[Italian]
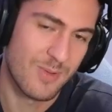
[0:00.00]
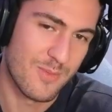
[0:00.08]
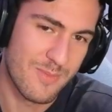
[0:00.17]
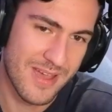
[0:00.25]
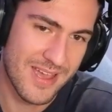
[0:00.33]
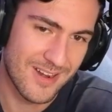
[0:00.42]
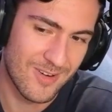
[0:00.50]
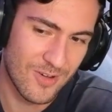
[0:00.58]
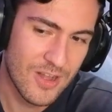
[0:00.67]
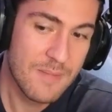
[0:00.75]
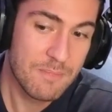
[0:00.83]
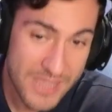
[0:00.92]
bello.
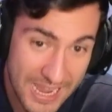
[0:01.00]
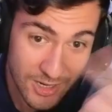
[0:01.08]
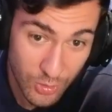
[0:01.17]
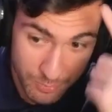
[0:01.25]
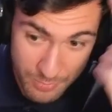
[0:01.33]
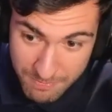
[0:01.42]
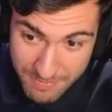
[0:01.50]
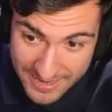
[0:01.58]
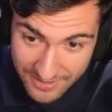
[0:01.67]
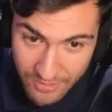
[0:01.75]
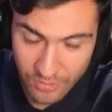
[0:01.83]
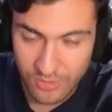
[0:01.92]
E ancora più
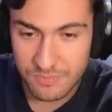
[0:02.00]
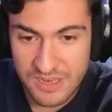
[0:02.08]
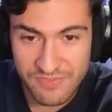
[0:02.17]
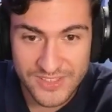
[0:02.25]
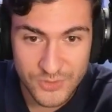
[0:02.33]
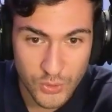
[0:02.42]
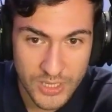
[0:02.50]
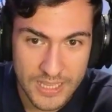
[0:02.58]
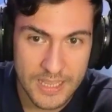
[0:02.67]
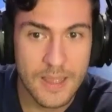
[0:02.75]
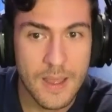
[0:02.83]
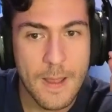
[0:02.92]
bello il fatto
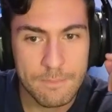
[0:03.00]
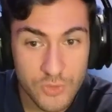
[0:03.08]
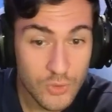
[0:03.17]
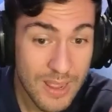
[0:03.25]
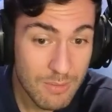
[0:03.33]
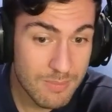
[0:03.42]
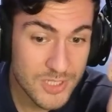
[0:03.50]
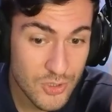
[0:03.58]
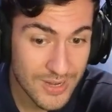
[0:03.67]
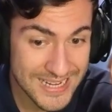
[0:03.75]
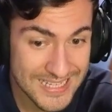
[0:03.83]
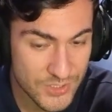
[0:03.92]
che non è un episodio a
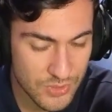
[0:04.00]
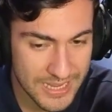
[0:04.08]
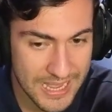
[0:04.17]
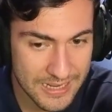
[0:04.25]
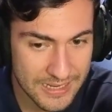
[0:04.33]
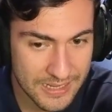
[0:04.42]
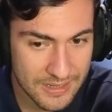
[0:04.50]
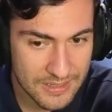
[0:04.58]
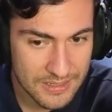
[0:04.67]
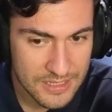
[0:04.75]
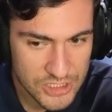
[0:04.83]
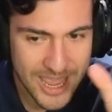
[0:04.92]
cazzo di cane.
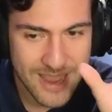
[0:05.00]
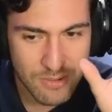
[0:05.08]
Cioè, è un